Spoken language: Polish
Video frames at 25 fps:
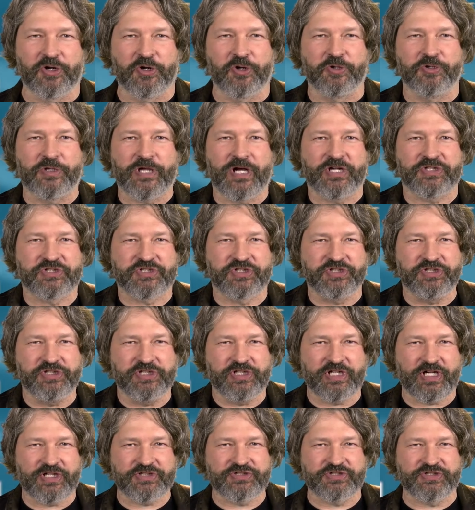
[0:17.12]
Ona czyni
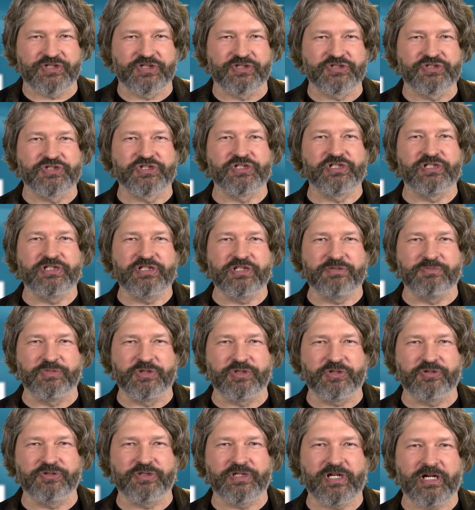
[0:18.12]
nas
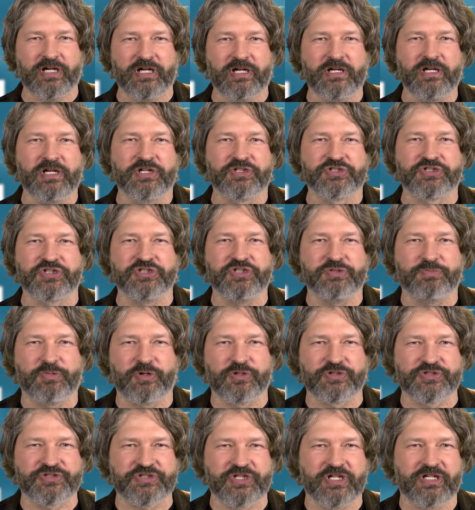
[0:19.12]
silnymi, ona czyni
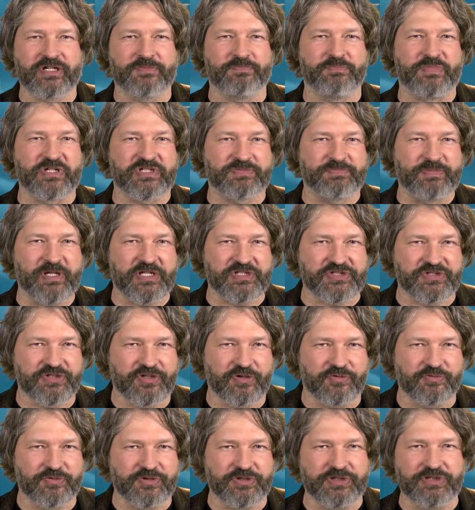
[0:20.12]
Polskę
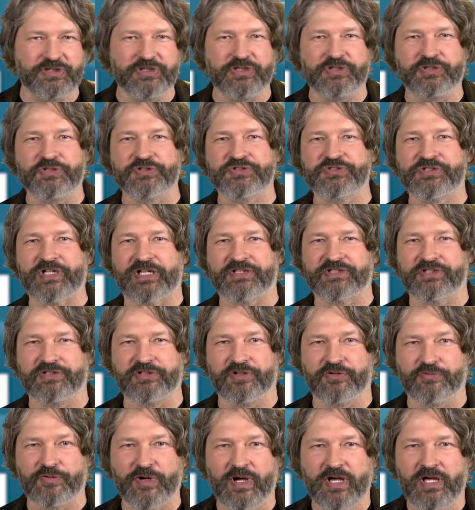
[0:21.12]
bezpieczną i
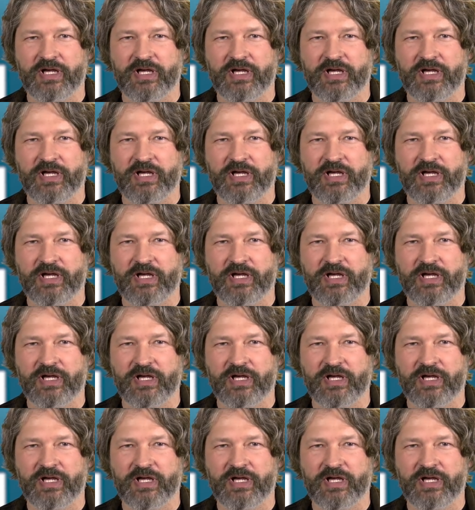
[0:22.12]
dostatnią.